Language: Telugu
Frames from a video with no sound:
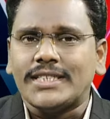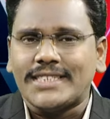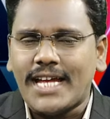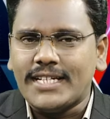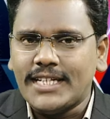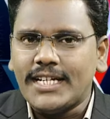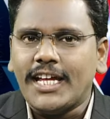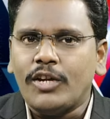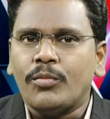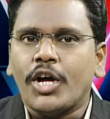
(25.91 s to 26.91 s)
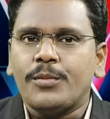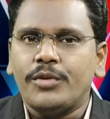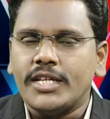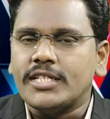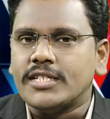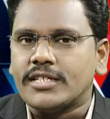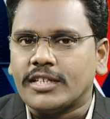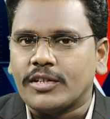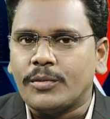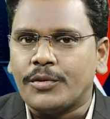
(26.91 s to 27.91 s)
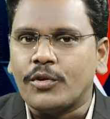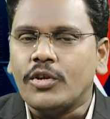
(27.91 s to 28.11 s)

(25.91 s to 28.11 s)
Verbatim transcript: స్థాన చలనాలు మార్పులు అయితే చేశారు ఇప్పుడు